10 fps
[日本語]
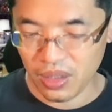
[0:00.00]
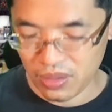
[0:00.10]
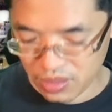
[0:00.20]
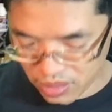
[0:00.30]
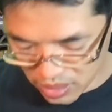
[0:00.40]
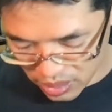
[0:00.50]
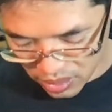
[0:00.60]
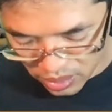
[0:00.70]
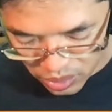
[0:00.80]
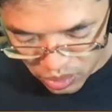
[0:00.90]
はい。
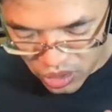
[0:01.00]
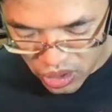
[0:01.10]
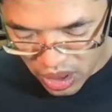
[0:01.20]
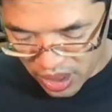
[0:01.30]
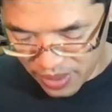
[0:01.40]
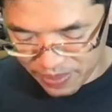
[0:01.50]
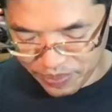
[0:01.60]
そして、